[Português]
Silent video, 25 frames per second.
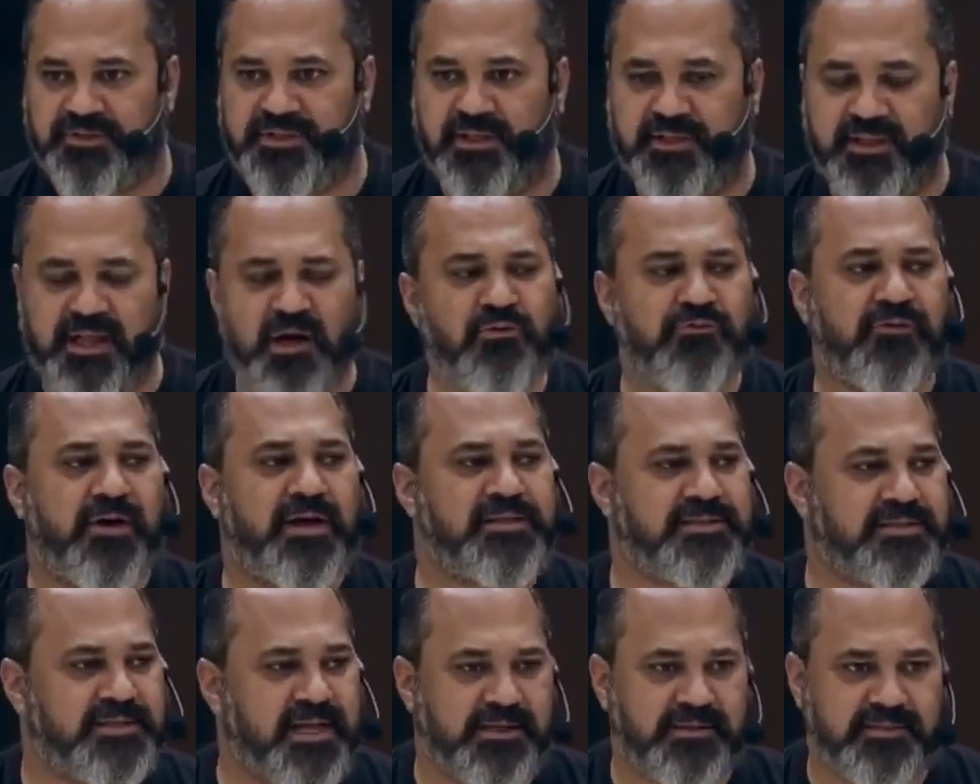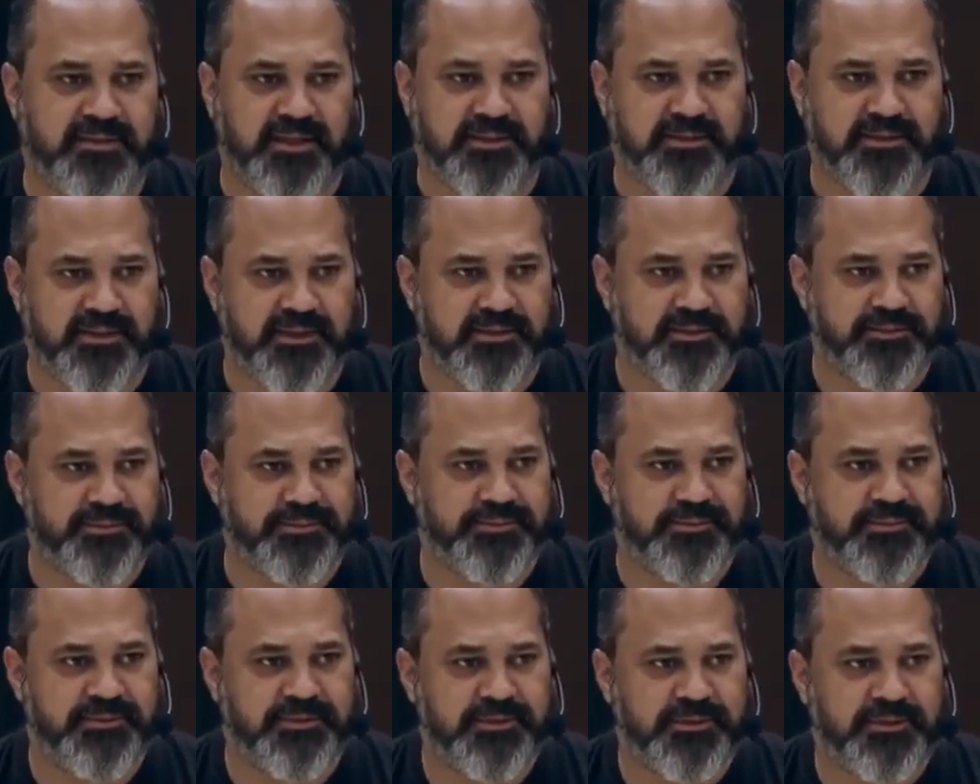Você não vai estar
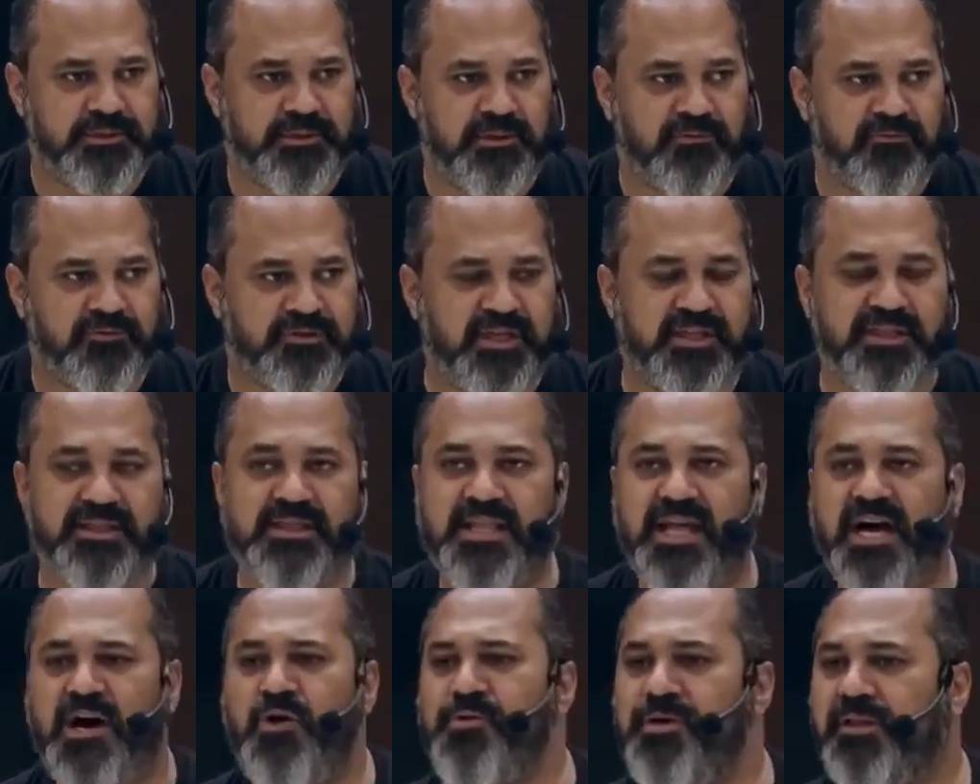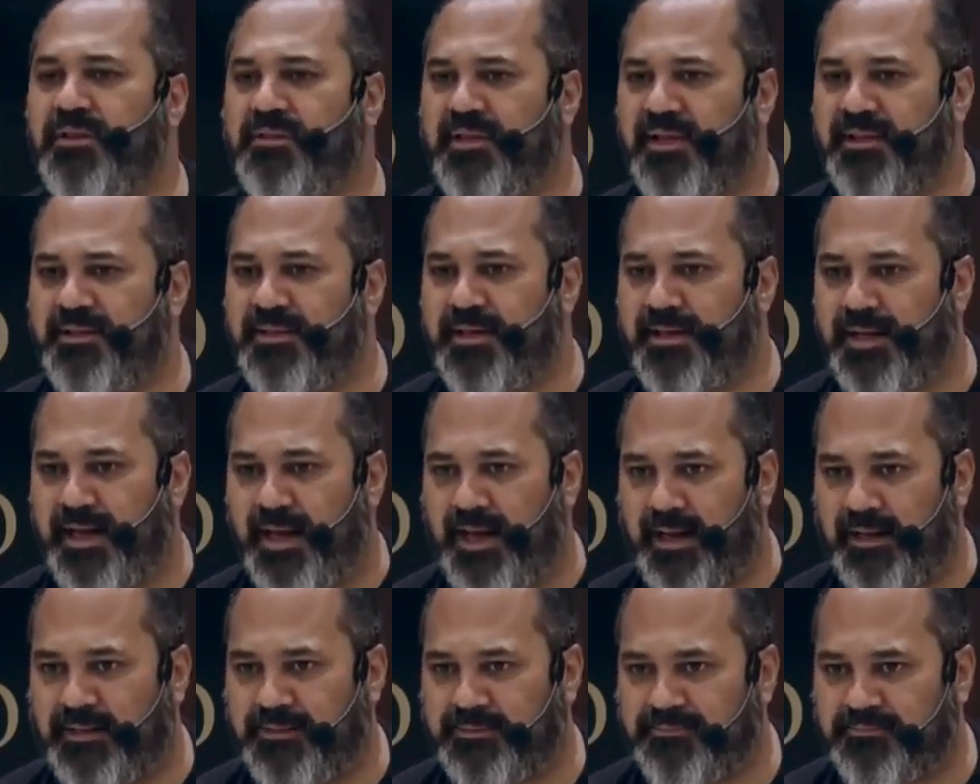entendendo. Você não
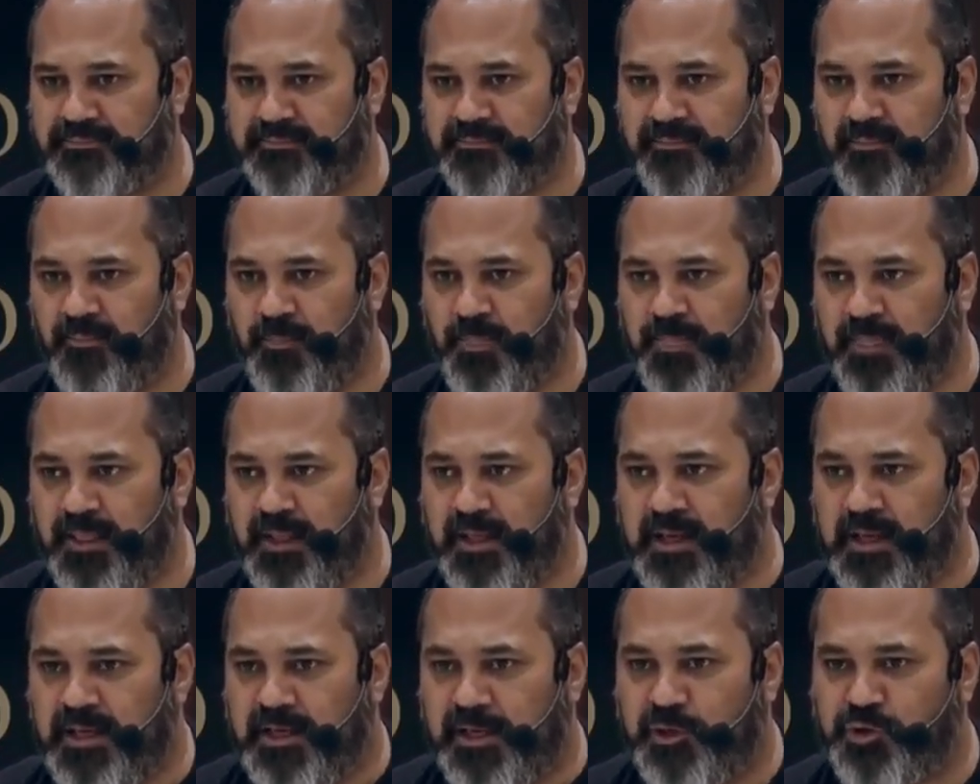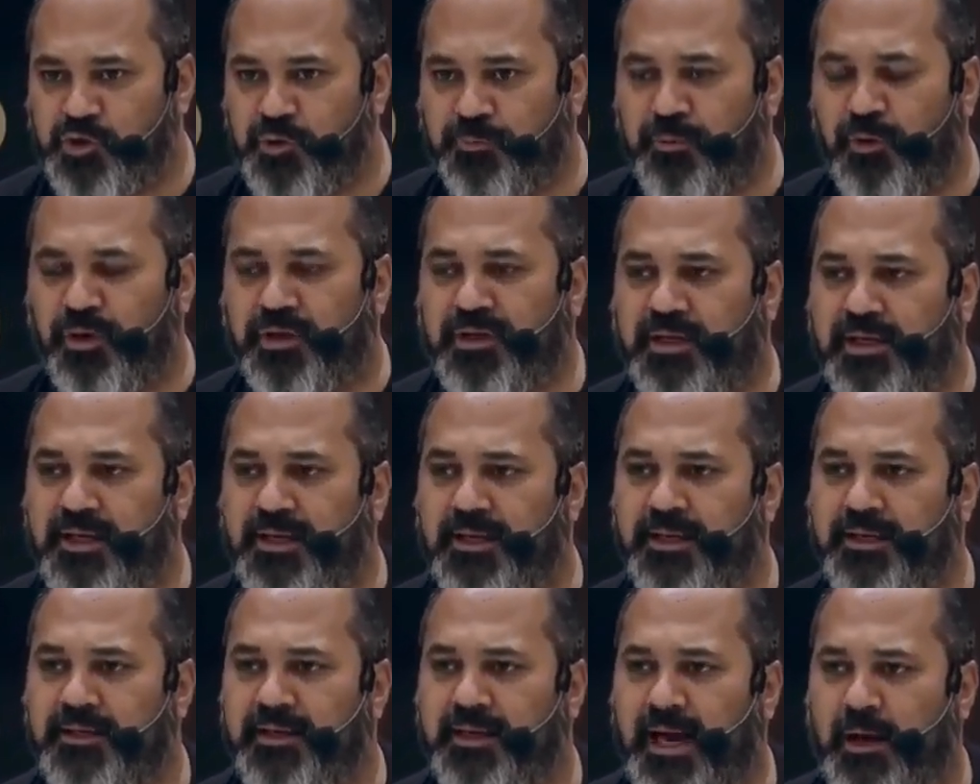entenderá. Isso
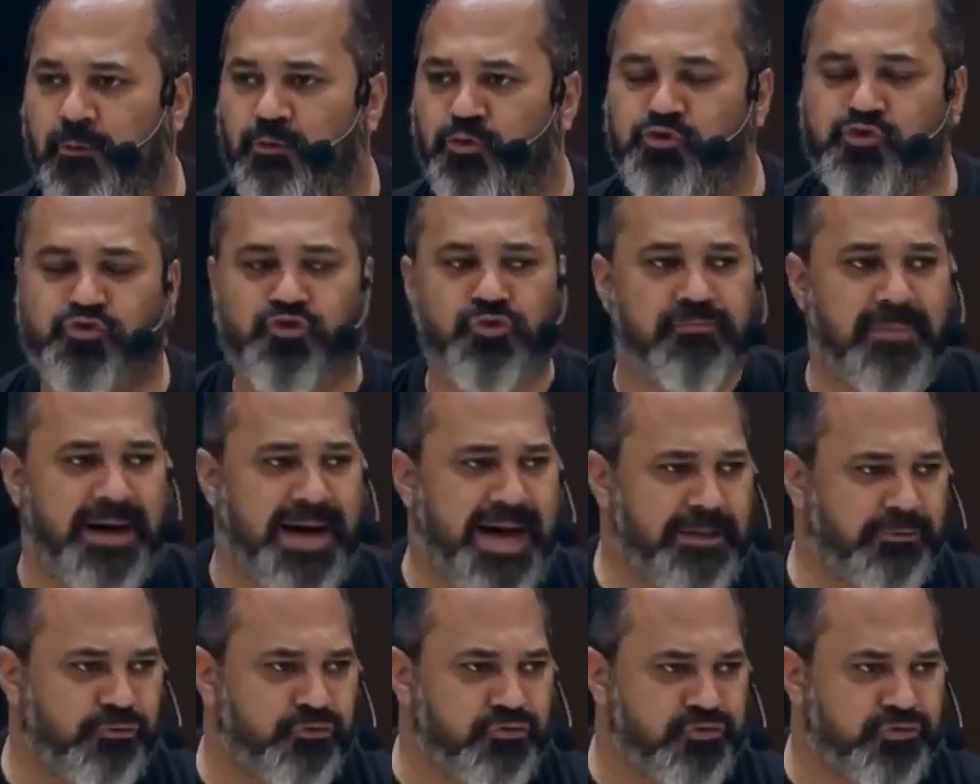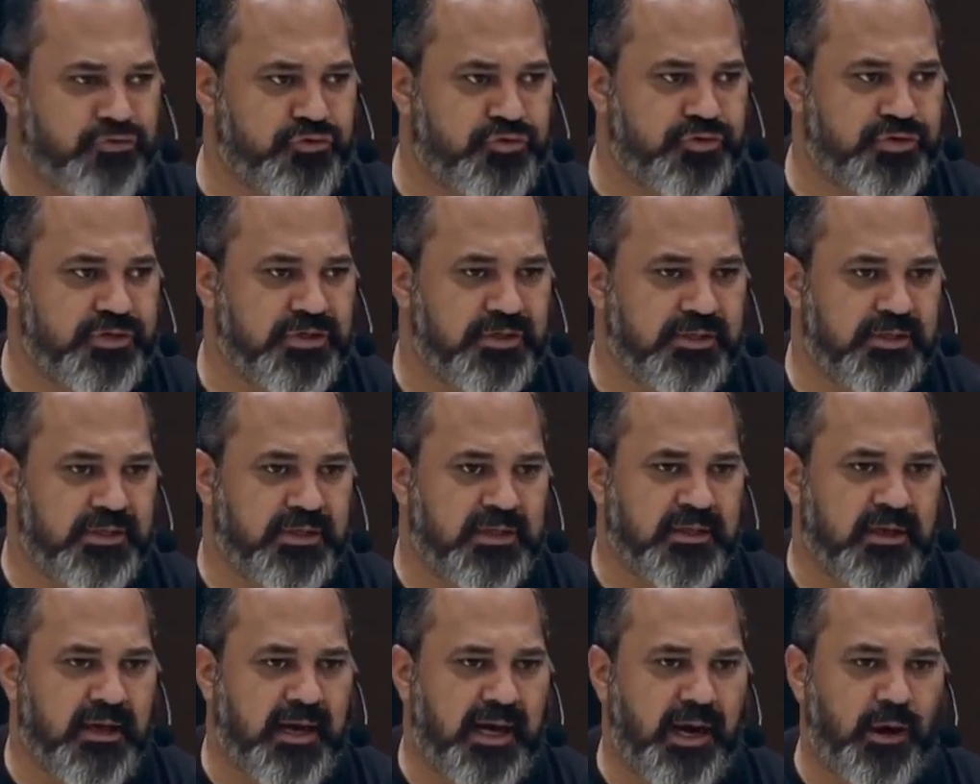porque acostumados
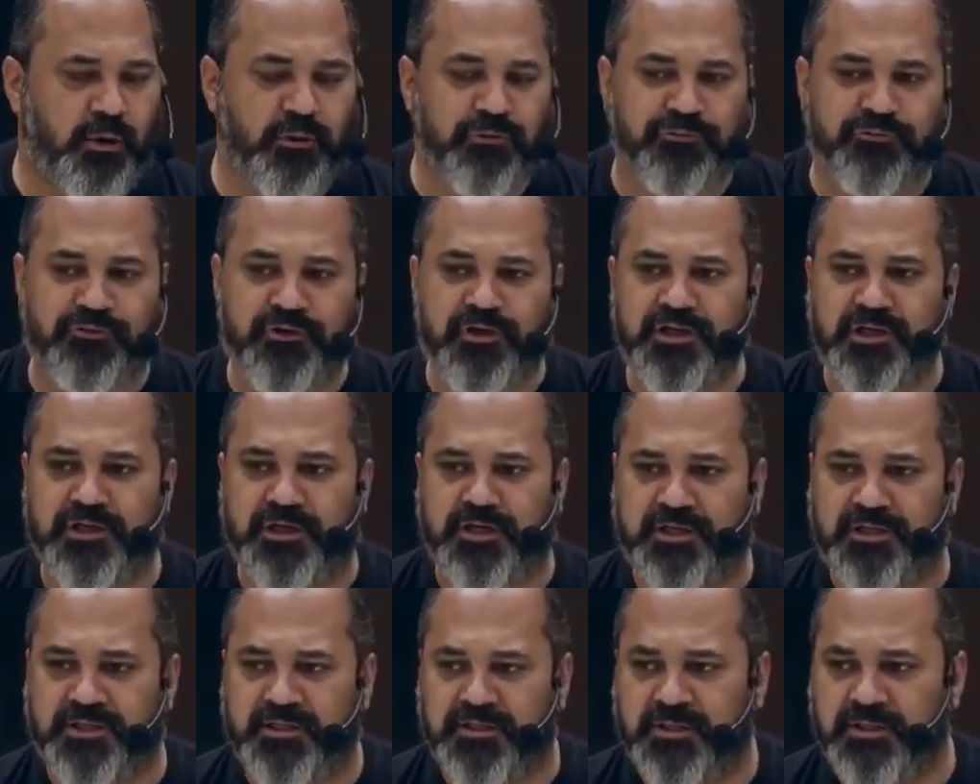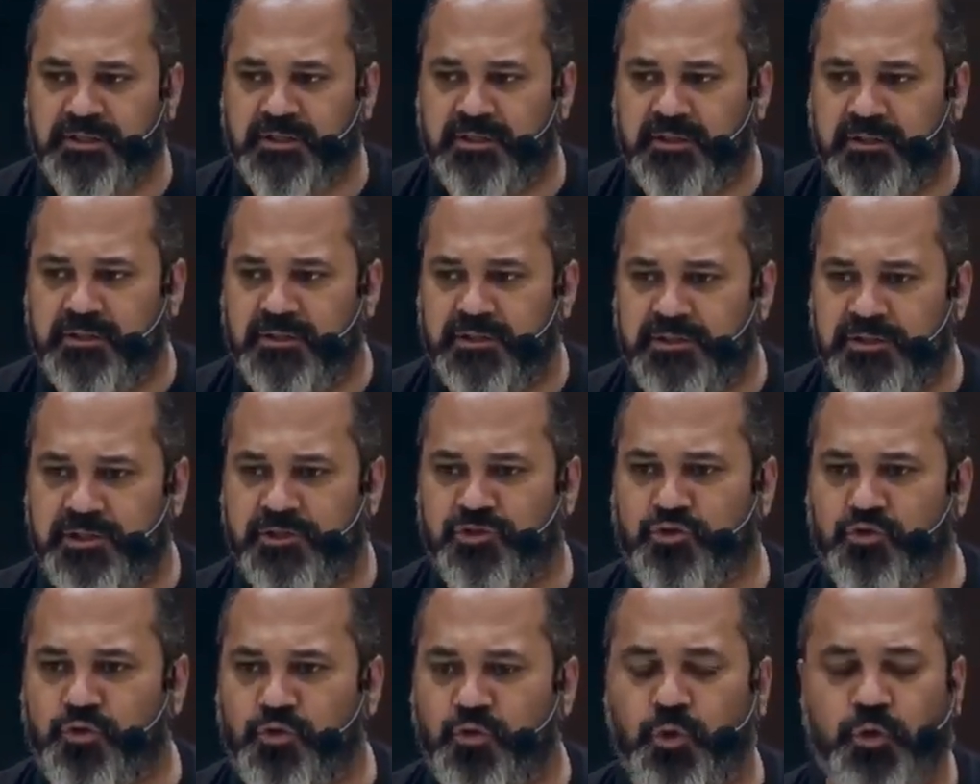a ouvir
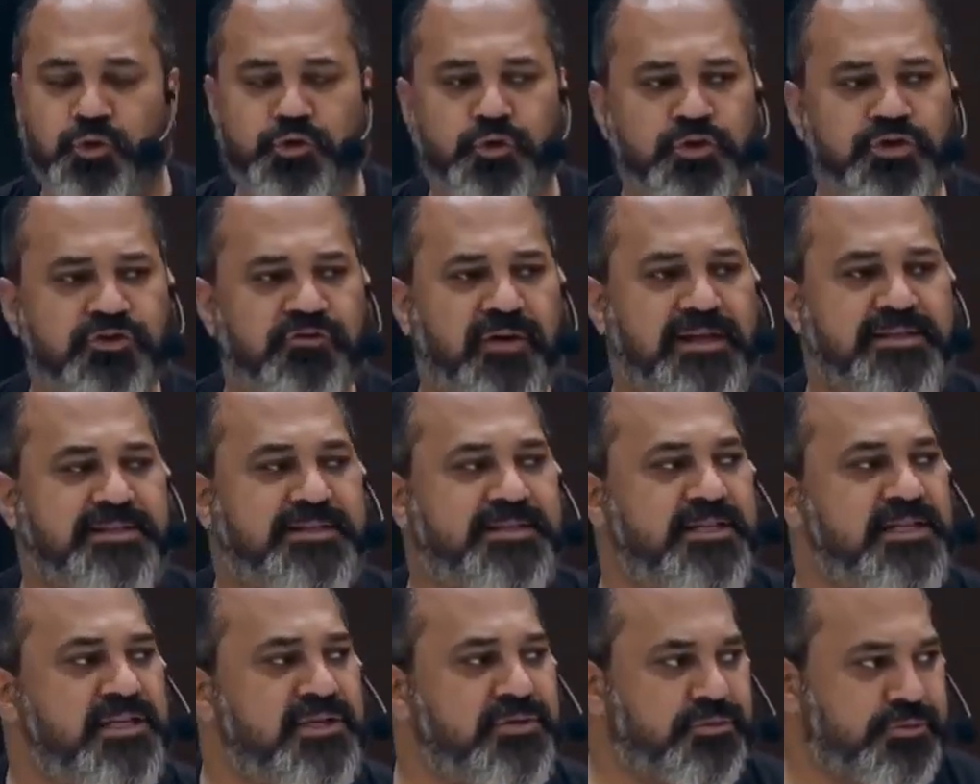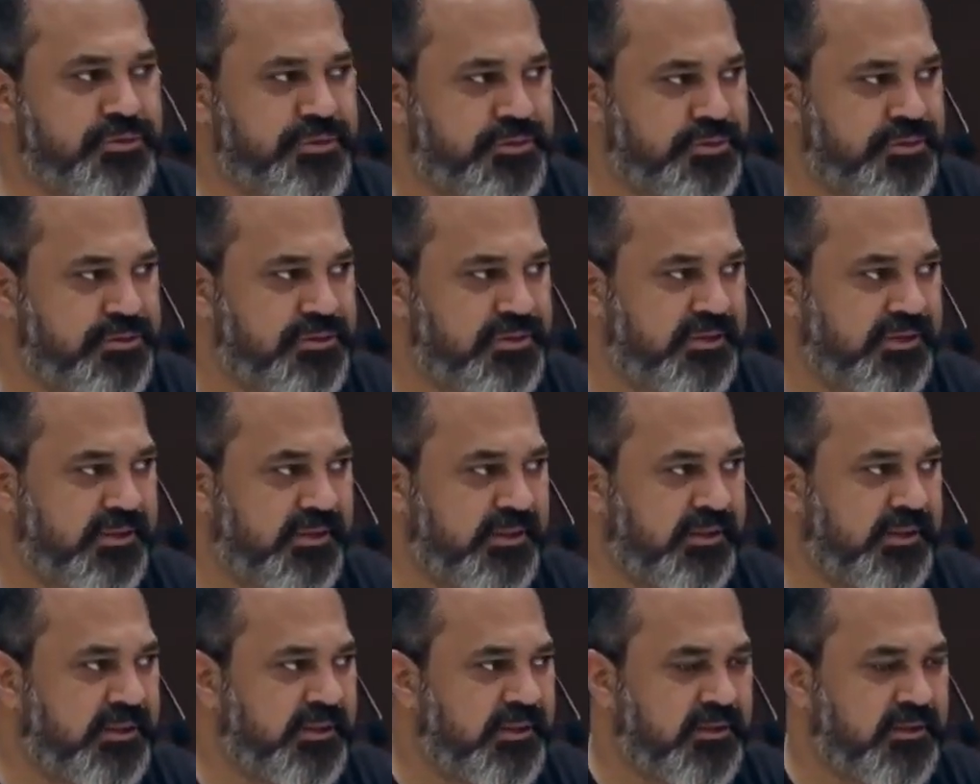discursos vazios,